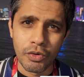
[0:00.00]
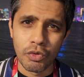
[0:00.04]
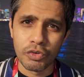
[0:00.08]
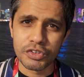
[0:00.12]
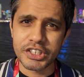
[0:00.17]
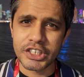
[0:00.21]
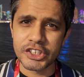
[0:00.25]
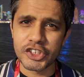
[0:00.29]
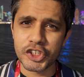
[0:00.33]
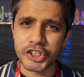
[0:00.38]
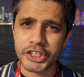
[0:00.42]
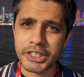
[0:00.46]

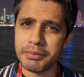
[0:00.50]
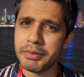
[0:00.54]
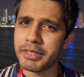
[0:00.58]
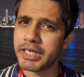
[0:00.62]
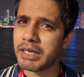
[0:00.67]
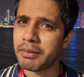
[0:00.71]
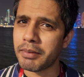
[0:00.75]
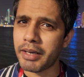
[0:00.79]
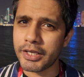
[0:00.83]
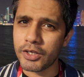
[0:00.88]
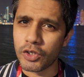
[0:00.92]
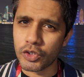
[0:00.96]
उसकी जितनी भी
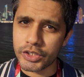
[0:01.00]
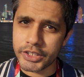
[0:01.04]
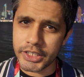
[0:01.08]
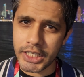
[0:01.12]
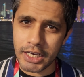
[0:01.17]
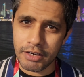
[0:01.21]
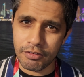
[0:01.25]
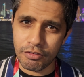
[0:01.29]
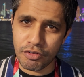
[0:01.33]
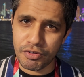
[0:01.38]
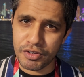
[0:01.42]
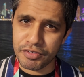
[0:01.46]
कमाई होती
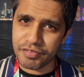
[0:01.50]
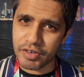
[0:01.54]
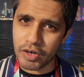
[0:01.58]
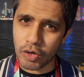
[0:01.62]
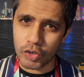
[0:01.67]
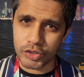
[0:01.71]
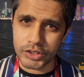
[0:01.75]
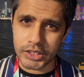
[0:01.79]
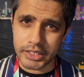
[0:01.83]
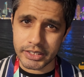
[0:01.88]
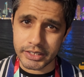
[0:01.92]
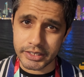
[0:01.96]
है वो फीफा
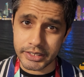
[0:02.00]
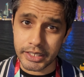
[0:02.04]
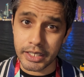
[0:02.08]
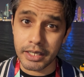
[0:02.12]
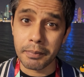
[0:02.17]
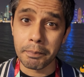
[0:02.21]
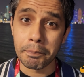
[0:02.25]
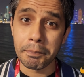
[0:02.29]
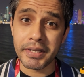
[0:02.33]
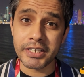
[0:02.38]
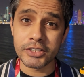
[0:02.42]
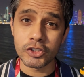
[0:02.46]
को जाती
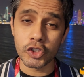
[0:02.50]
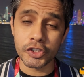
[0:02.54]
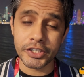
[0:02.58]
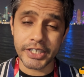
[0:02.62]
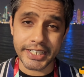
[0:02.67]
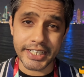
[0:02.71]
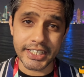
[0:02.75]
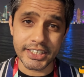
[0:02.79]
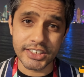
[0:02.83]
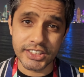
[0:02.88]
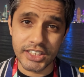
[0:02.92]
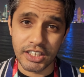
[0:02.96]
है फिर जो
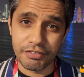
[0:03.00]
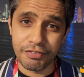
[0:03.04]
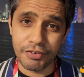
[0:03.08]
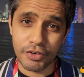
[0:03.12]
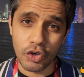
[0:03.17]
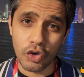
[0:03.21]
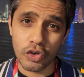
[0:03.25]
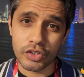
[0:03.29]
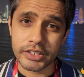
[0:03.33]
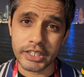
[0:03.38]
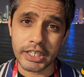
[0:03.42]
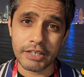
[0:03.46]
टिकट्स की
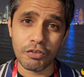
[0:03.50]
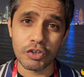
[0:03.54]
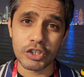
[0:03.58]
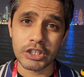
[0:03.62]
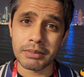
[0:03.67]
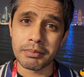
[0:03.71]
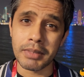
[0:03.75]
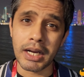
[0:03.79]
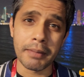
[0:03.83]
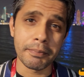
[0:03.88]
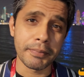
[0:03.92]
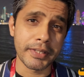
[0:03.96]
फ़रोख्त है वो
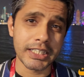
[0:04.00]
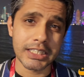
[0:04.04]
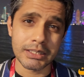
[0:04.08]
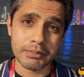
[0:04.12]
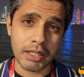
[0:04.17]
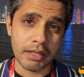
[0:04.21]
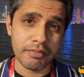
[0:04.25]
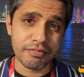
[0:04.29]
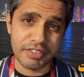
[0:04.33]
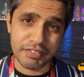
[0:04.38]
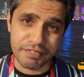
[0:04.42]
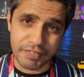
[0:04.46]
तमाम की
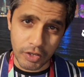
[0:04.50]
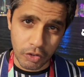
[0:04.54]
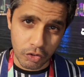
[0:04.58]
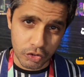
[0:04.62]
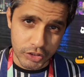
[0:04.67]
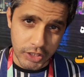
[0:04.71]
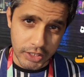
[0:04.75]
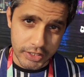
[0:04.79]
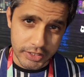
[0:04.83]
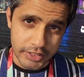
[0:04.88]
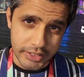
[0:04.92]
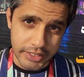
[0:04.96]
तमाम फीफा को
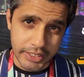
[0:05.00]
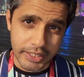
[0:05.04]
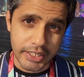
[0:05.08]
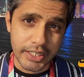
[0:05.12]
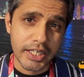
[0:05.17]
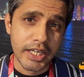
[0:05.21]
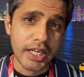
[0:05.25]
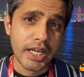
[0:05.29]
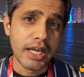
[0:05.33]
जाती है